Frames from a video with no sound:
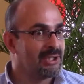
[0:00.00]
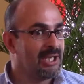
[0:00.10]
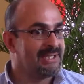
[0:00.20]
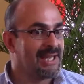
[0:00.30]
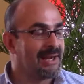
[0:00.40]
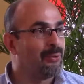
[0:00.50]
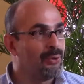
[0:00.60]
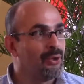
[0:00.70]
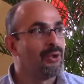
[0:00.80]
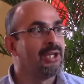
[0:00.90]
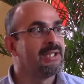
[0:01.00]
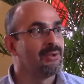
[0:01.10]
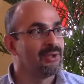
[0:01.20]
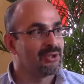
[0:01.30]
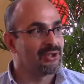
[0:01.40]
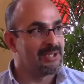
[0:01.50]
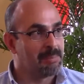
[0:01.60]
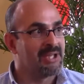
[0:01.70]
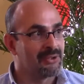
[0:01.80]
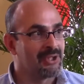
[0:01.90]
estas reuniones o estos
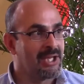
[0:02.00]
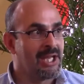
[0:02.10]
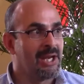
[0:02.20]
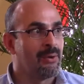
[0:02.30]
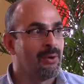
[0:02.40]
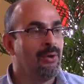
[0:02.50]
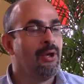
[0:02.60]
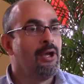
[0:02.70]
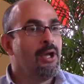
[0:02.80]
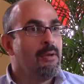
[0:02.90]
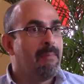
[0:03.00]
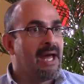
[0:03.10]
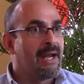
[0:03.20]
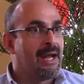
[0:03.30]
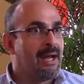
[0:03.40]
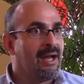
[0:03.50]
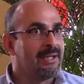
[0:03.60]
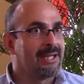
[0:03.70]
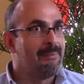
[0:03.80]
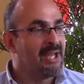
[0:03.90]
espacios de diálogo
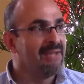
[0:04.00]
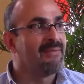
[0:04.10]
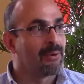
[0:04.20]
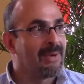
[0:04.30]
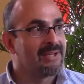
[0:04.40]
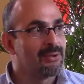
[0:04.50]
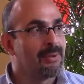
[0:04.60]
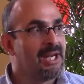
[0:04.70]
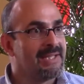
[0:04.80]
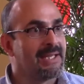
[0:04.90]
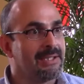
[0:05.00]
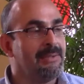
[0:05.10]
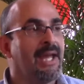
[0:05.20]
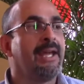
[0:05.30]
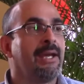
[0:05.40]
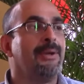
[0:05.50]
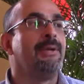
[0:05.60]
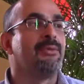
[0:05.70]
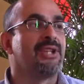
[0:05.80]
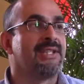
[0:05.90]
para también informar sobre las actividades que
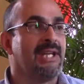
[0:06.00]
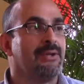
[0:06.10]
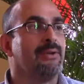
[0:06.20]
venimos haciendo.